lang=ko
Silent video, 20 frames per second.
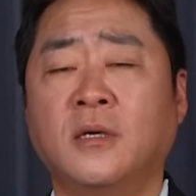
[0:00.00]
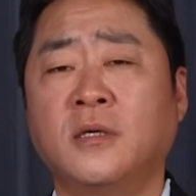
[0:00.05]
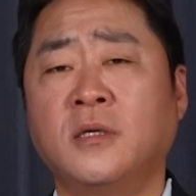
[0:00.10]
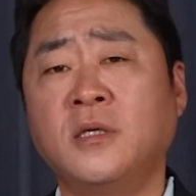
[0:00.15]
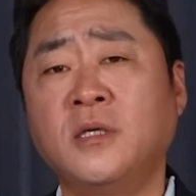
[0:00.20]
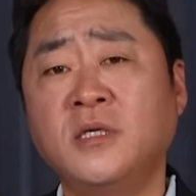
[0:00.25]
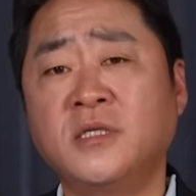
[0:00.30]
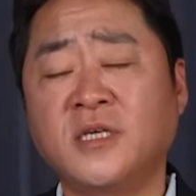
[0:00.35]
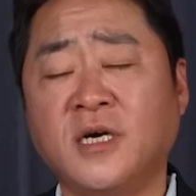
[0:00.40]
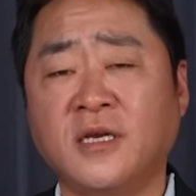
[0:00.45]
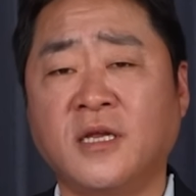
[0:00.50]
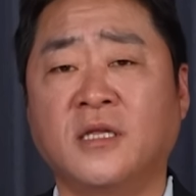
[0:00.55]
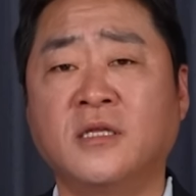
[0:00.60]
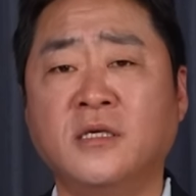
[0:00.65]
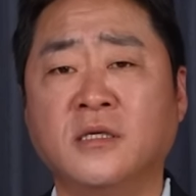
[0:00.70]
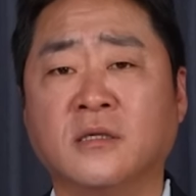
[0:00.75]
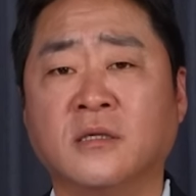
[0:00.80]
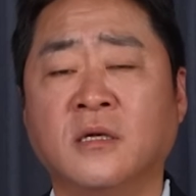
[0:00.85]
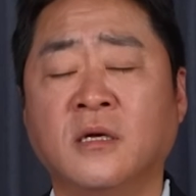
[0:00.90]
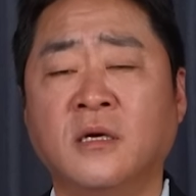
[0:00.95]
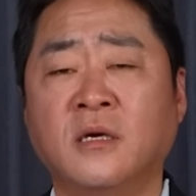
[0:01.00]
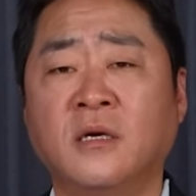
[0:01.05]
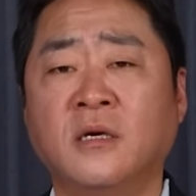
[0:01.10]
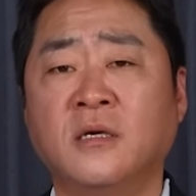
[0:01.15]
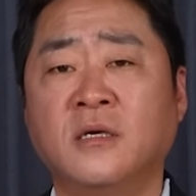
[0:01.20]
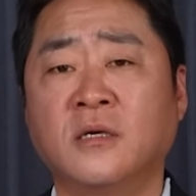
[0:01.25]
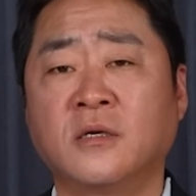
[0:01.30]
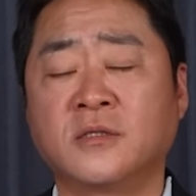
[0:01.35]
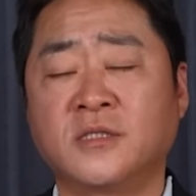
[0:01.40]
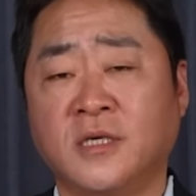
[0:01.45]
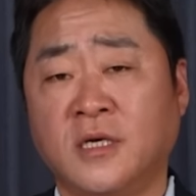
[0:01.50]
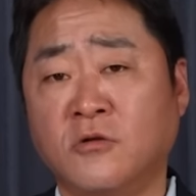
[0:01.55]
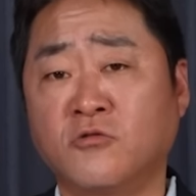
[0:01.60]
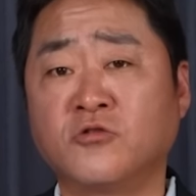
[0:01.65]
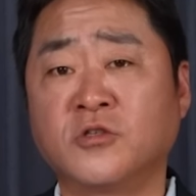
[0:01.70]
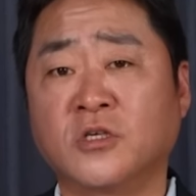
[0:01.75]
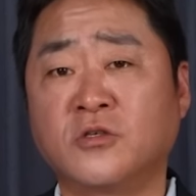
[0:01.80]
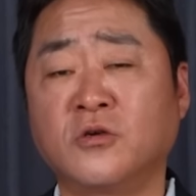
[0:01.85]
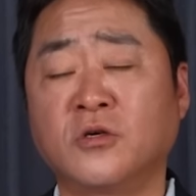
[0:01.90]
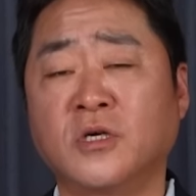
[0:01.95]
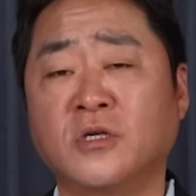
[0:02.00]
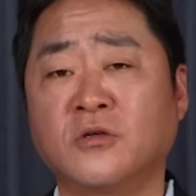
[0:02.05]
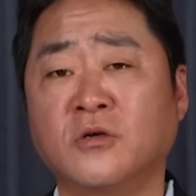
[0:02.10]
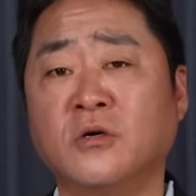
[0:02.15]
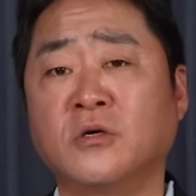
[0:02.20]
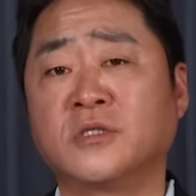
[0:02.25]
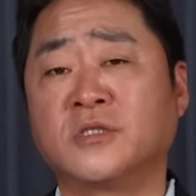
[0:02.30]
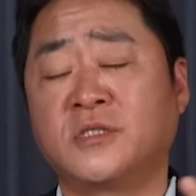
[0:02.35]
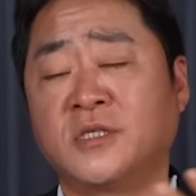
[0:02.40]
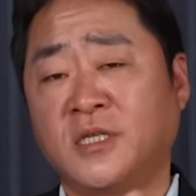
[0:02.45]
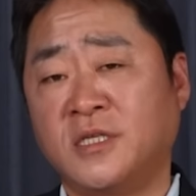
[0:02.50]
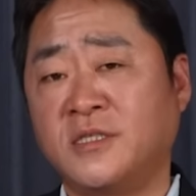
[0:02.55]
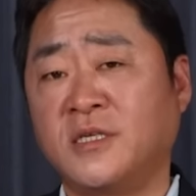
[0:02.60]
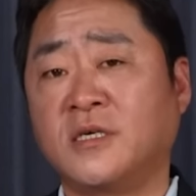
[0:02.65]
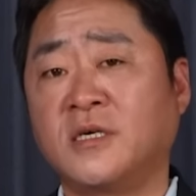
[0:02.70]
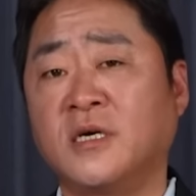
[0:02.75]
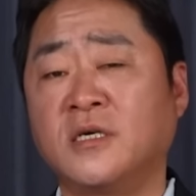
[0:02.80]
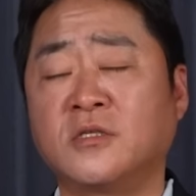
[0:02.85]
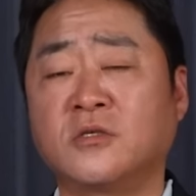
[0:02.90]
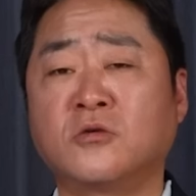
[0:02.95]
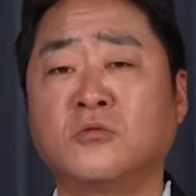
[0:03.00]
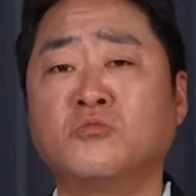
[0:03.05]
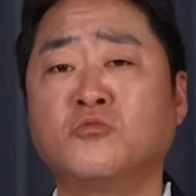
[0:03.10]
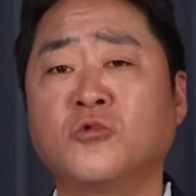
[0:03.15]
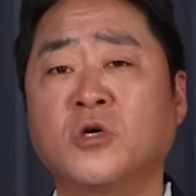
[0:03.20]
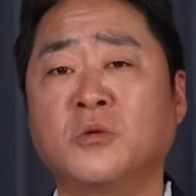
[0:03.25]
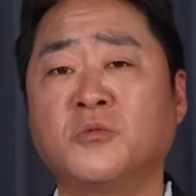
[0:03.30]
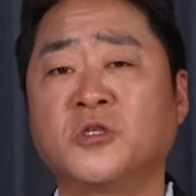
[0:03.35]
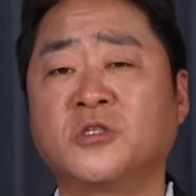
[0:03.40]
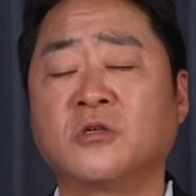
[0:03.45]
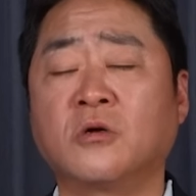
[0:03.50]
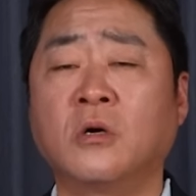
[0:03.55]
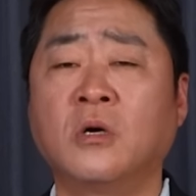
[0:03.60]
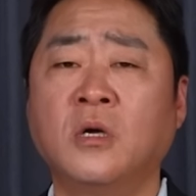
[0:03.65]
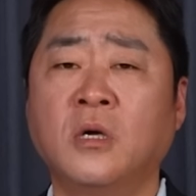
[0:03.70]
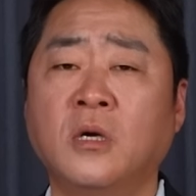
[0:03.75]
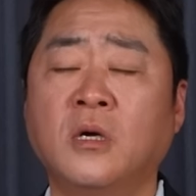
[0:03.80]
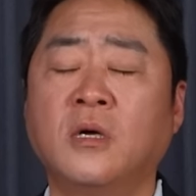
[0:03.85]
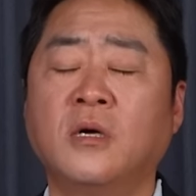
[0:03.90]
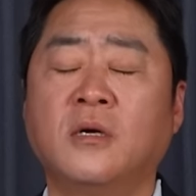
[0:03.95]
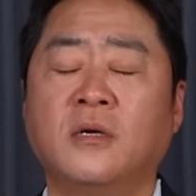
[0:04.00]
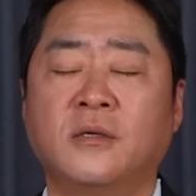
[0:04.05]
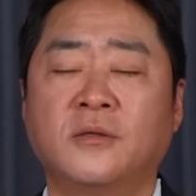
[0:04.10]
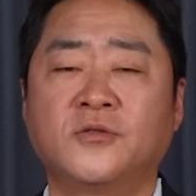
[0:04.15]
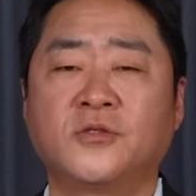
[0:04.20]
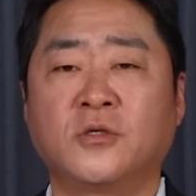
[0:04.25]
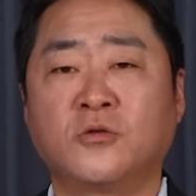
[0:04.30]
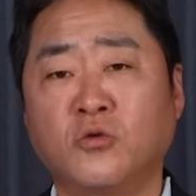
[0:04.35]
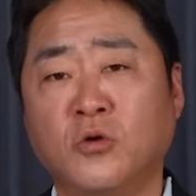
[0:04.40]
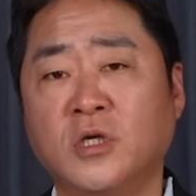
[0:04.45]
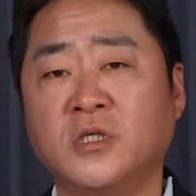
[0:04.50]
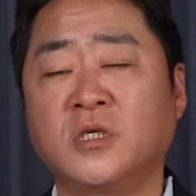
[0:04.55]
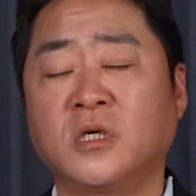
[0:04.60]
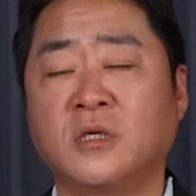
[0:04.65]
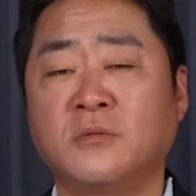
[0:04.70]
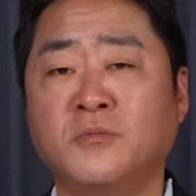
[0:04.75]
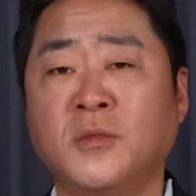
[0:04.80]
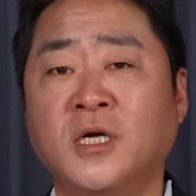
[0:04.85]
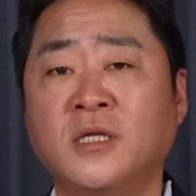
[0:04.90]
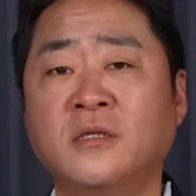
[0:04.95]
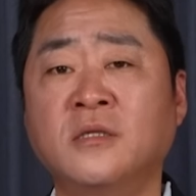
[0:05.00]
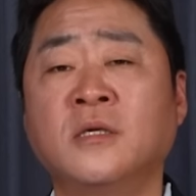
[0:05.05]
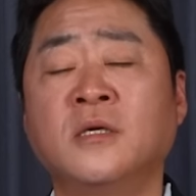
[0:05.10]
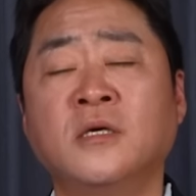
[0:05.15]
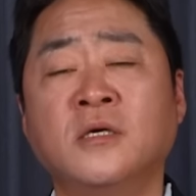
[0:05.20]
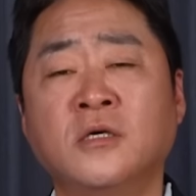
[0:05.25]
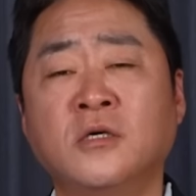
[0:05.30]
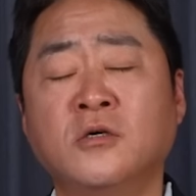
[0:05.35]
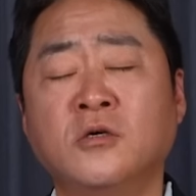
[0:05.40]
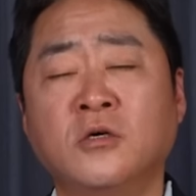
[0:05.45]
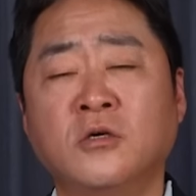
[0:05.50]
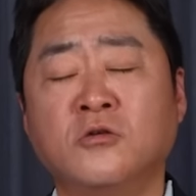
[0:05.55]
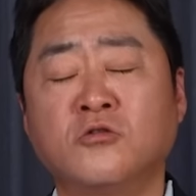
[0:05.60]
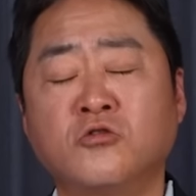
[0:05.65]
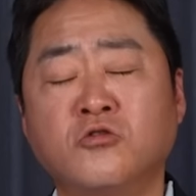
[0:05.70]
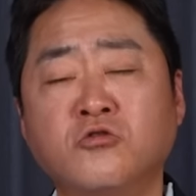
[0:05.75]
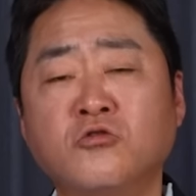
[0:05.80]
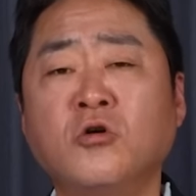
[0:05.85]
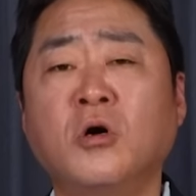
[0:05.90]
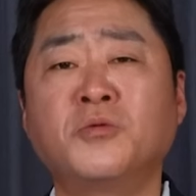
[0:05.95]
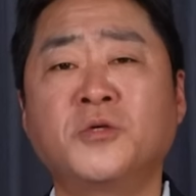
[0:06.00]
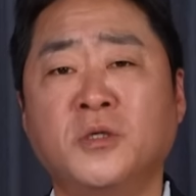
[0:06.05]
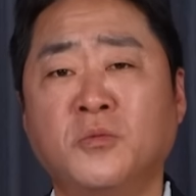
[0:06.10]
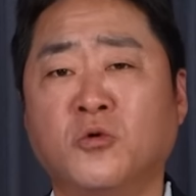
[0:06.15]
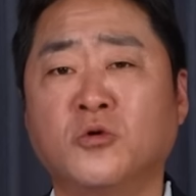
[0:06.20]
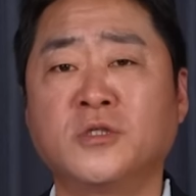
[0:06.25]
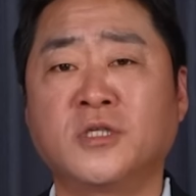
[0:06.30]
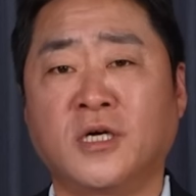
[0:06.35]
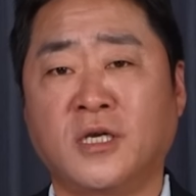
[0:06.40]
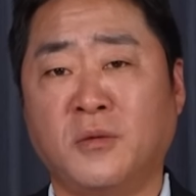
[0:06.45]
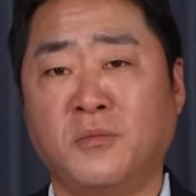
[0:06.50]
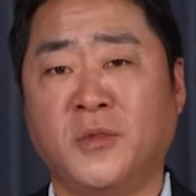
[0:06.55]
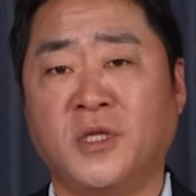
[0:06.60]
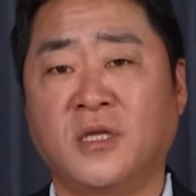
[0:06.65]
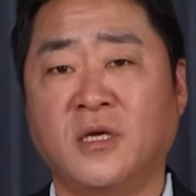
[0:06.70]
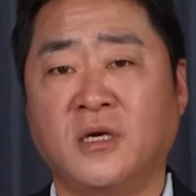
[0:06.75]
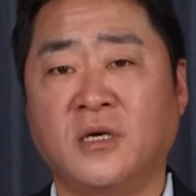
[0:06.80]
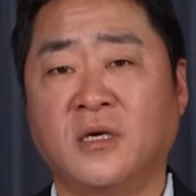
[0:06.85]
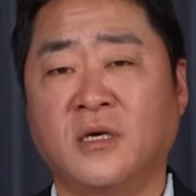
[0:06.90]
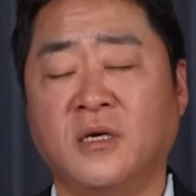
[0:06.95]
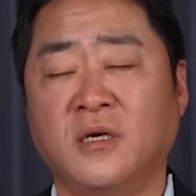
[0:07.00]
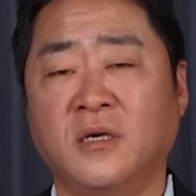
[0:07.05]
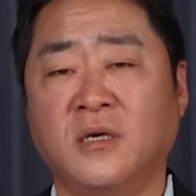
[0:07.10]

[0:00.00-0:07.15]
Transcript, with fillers: 이 사례는 제가 국세청에서 재산세과에서 근무하면서 죄송하지만 수없이 본 사례입니다.